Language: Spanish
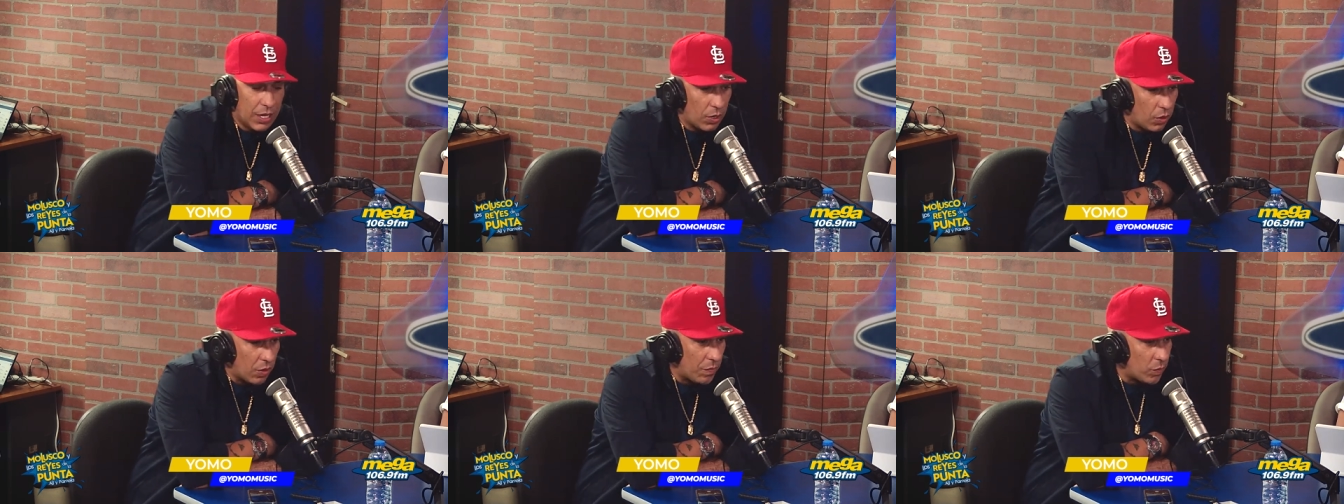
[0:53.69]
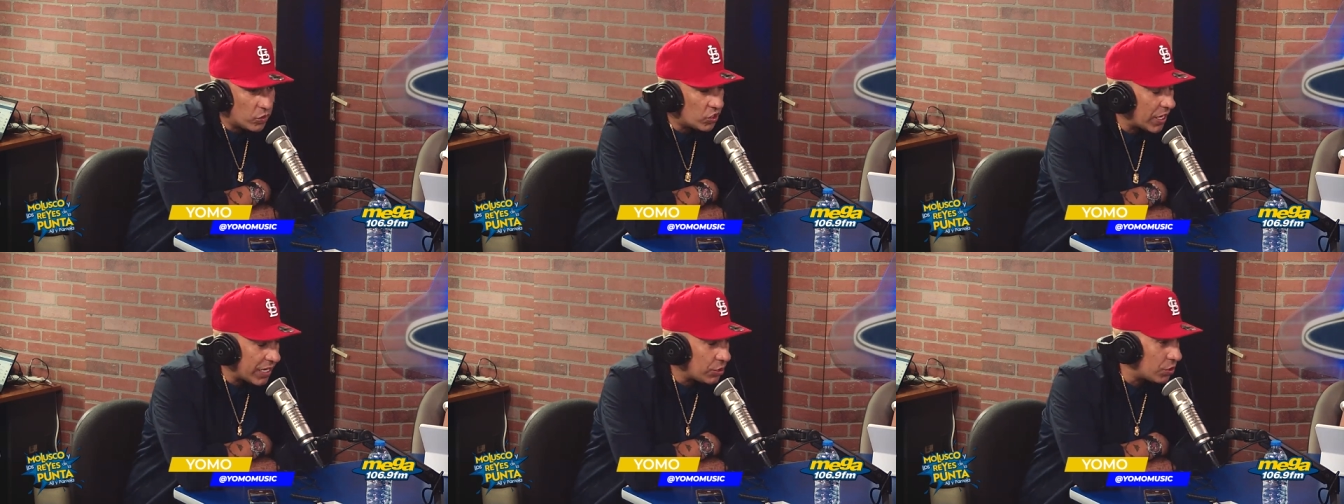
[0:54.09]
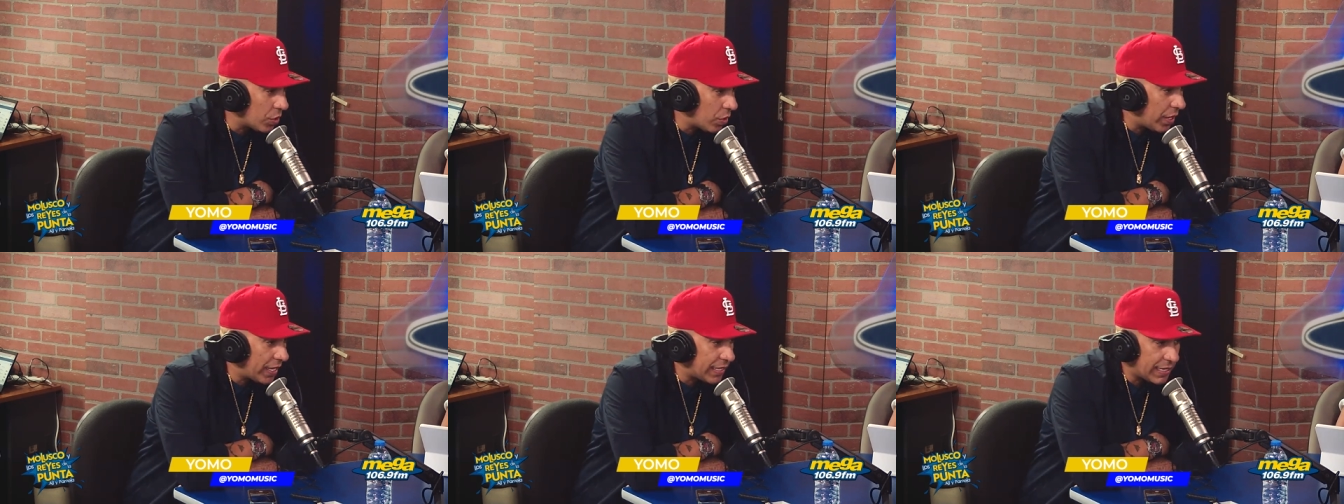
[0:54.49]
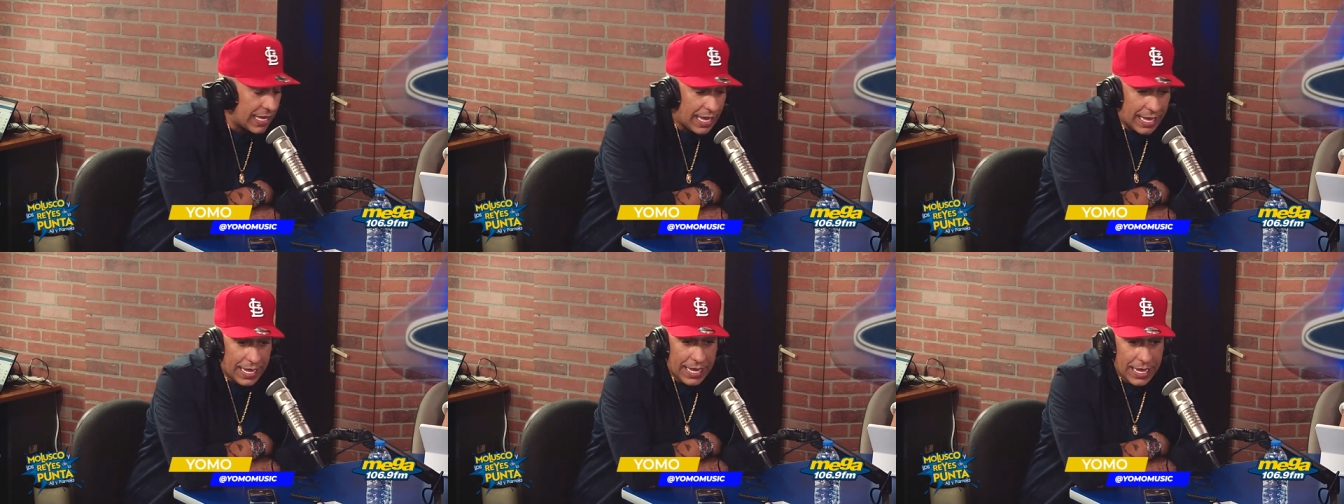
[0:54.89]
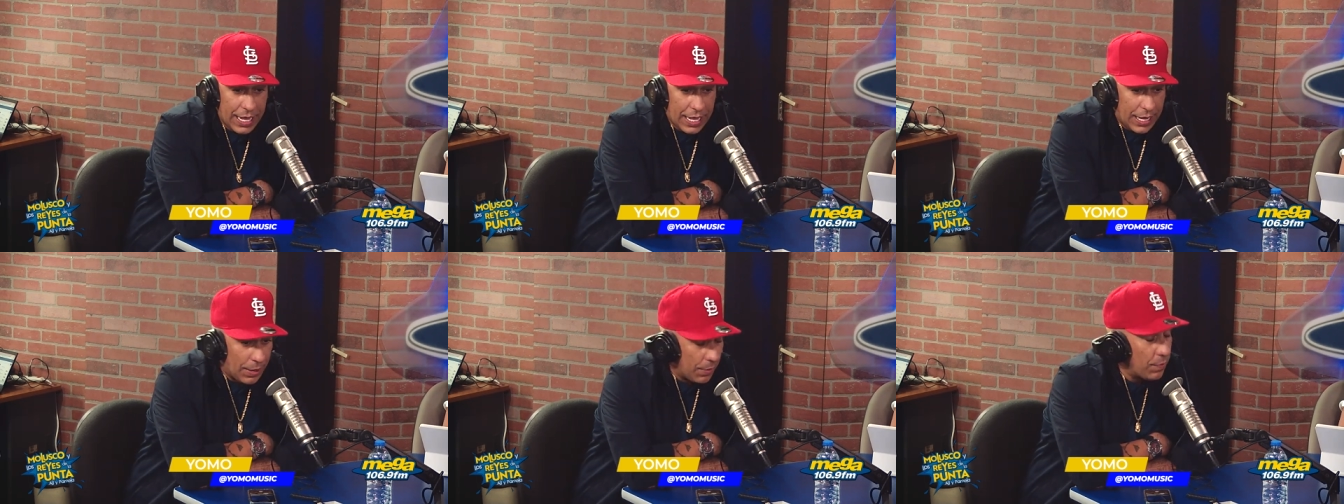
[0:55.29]
los muchachos, este,
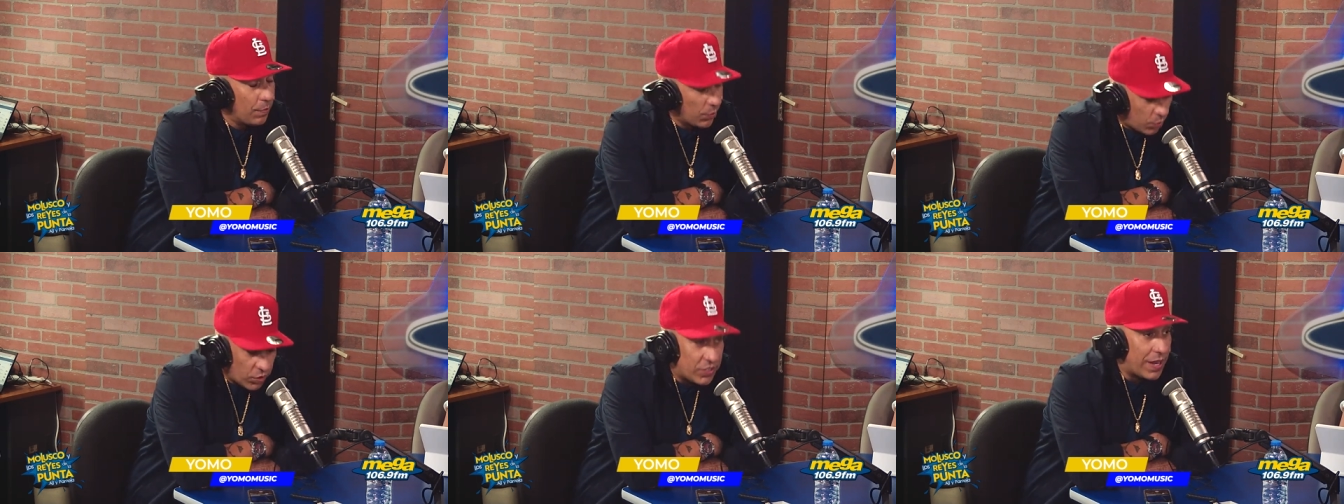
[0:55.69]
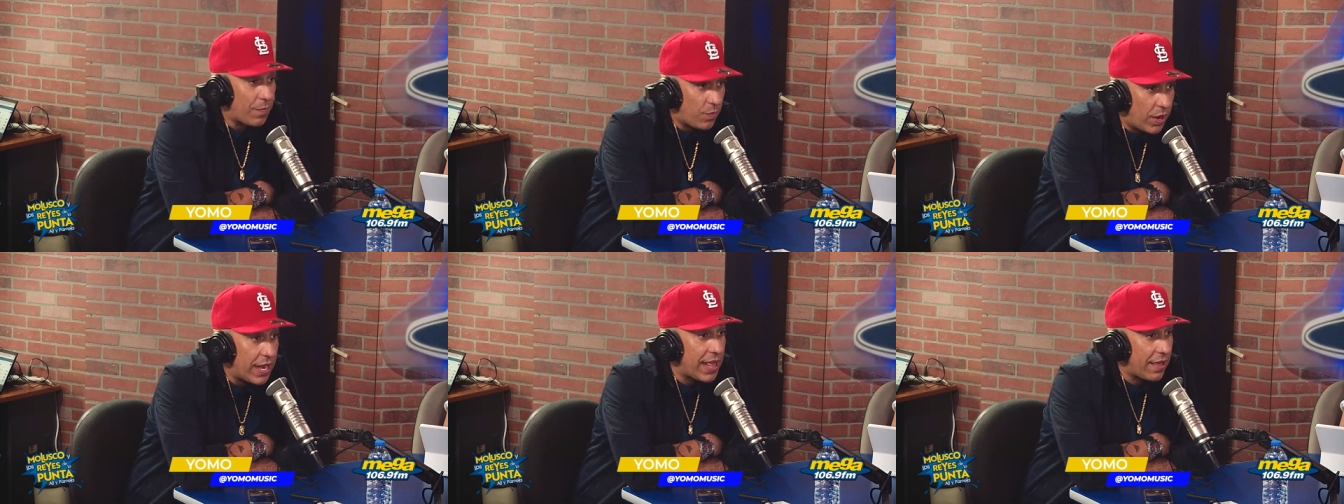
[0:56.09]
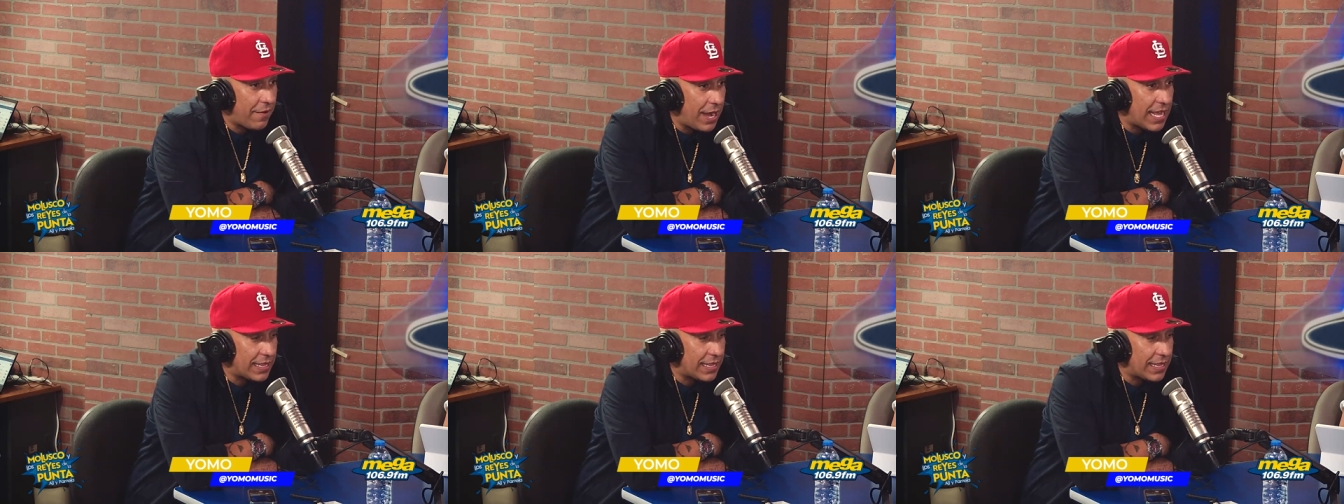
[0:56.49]
cosas buenas, de verdad.